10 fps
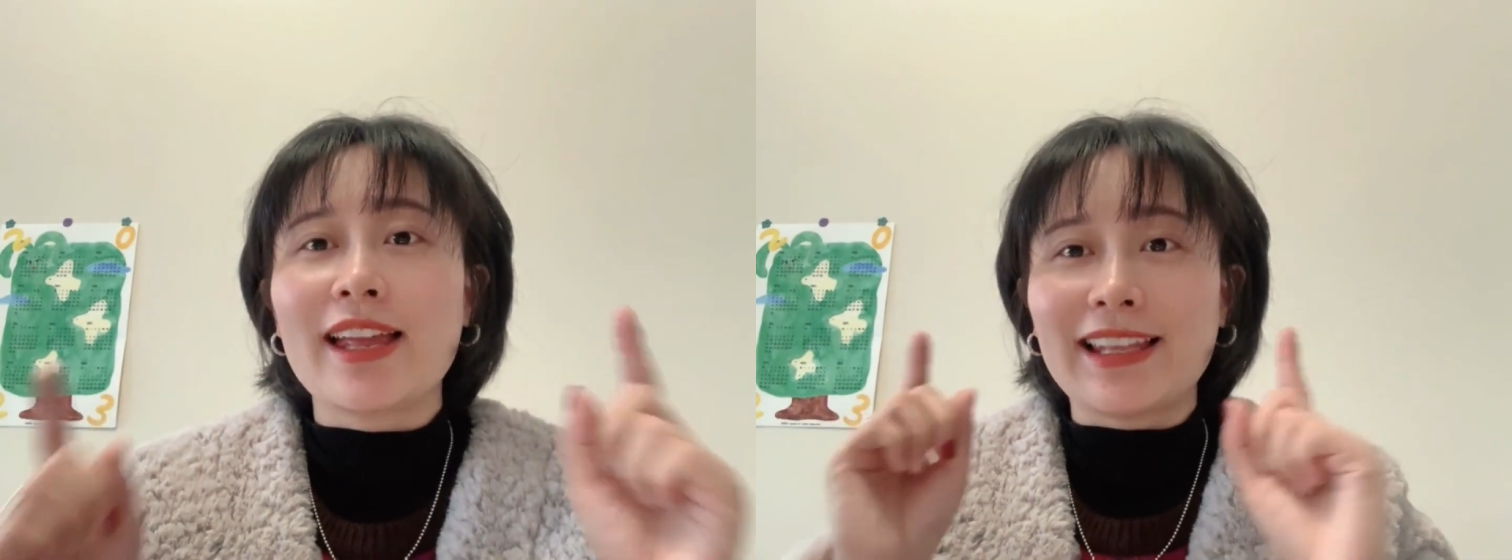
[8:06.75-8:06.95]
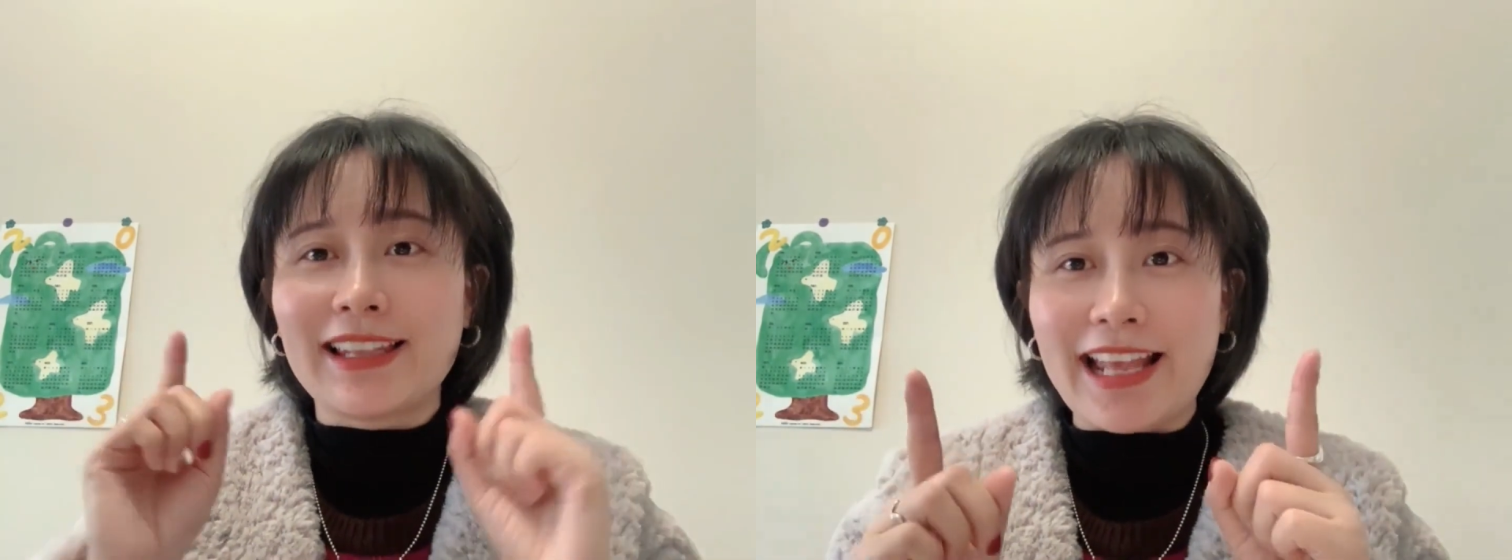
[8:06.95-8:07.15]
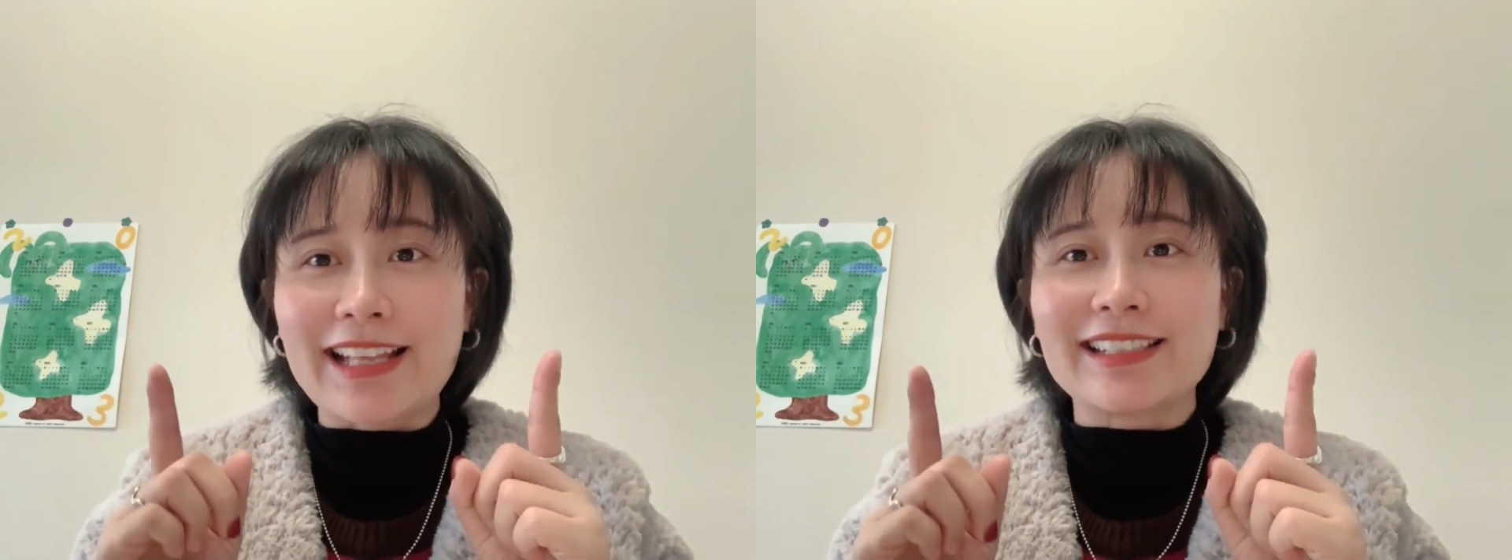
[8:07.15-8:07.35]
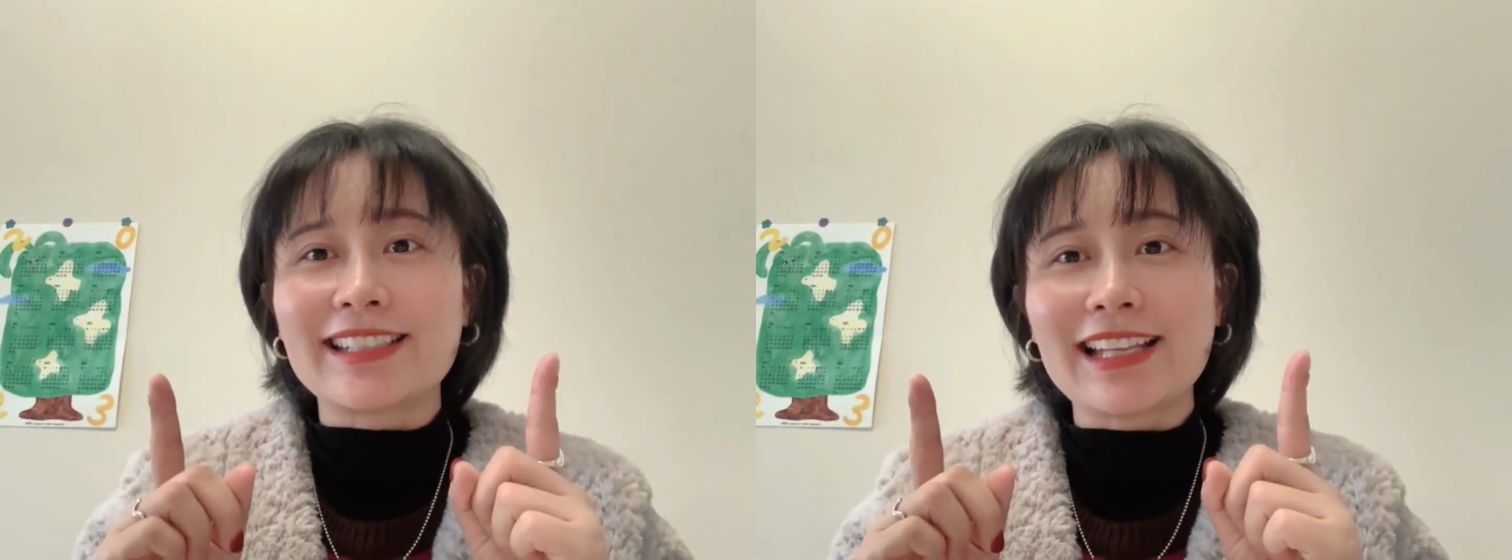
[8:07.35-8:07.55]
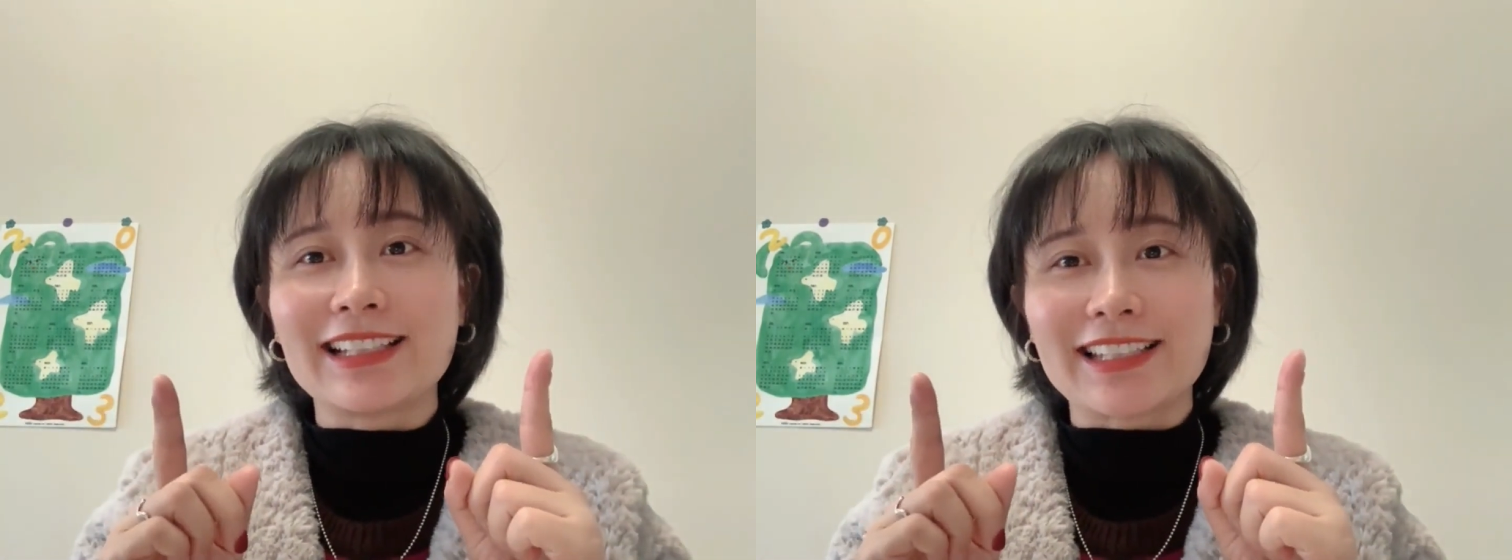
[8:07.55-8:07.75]
连
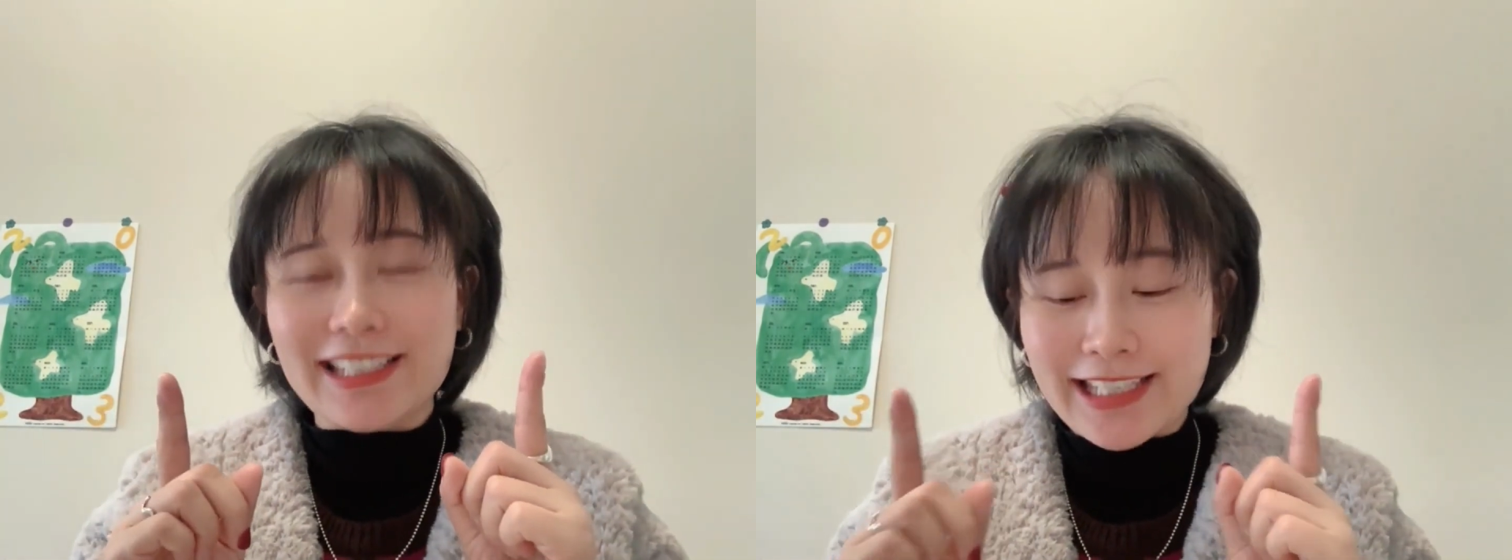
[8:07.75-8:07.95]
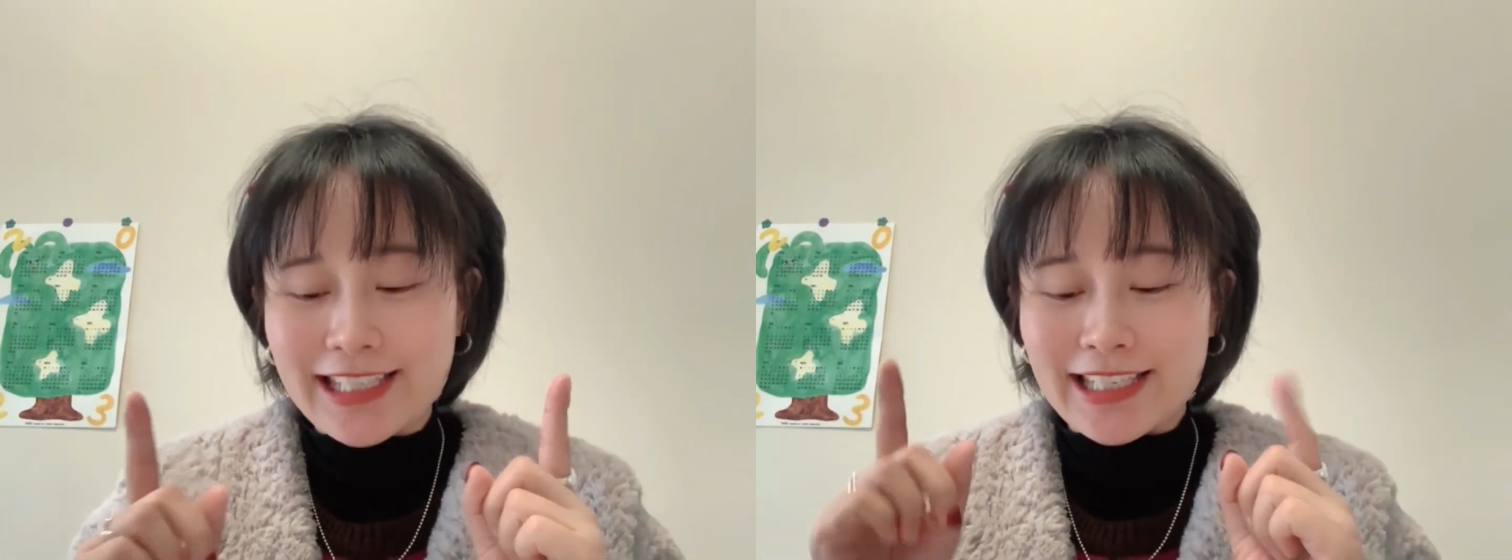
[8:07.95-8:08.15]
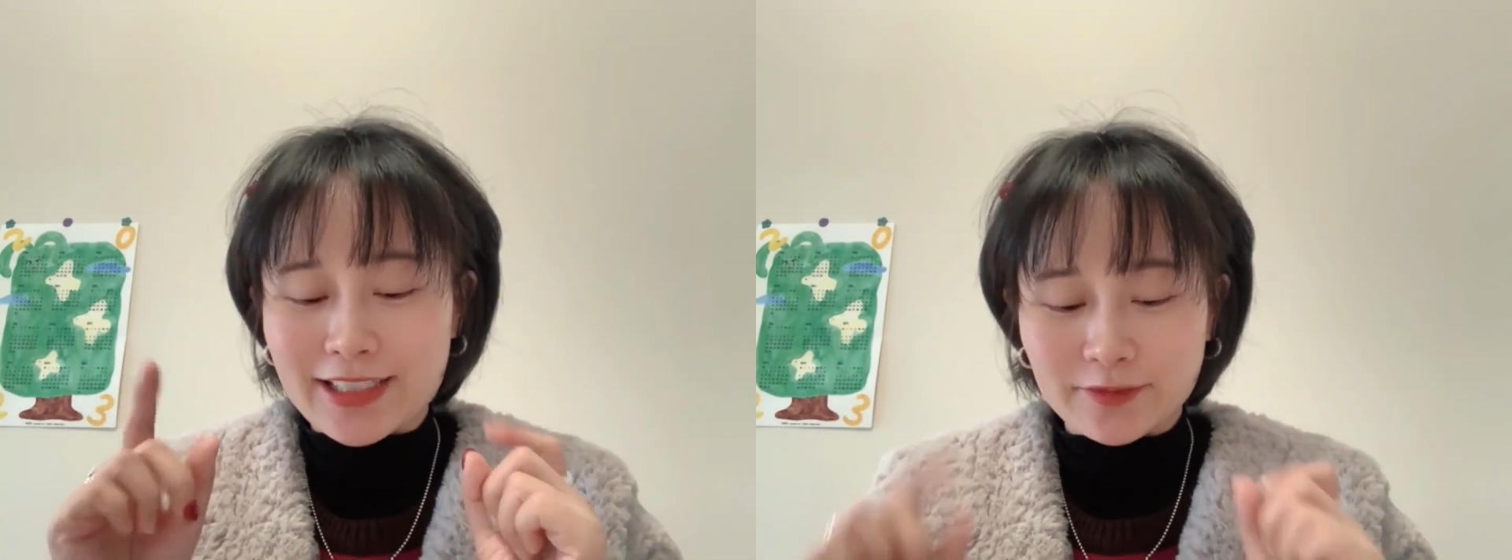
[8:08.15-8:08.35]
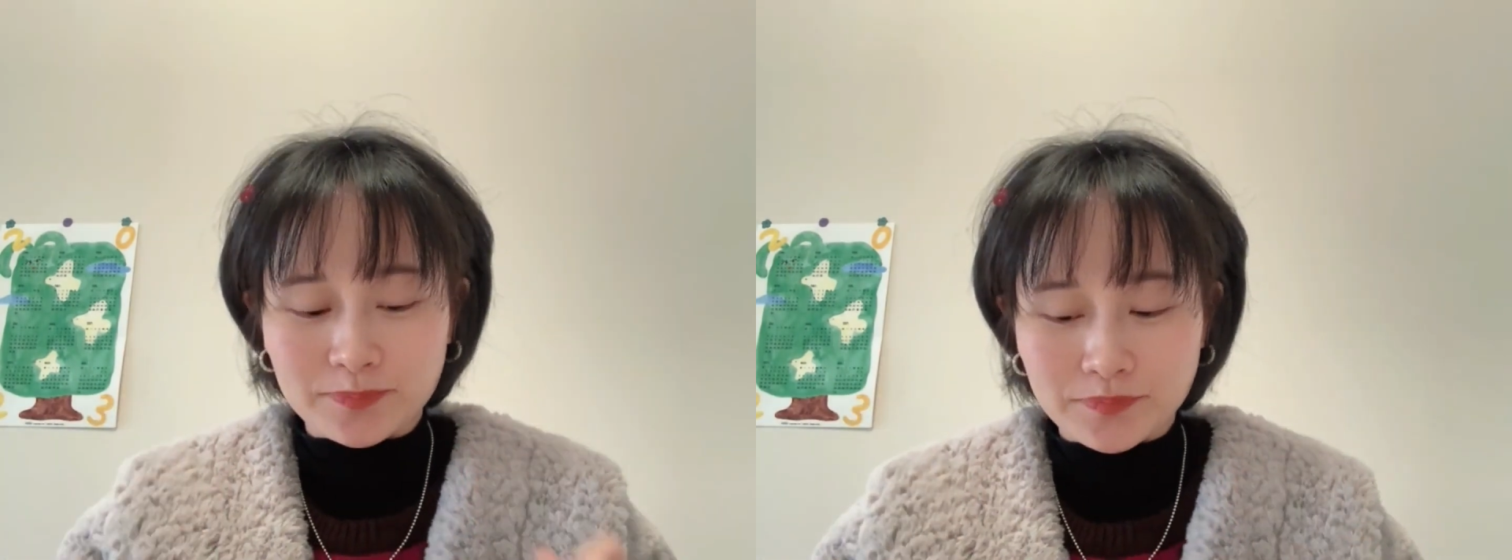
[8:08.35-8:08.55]
在了一起。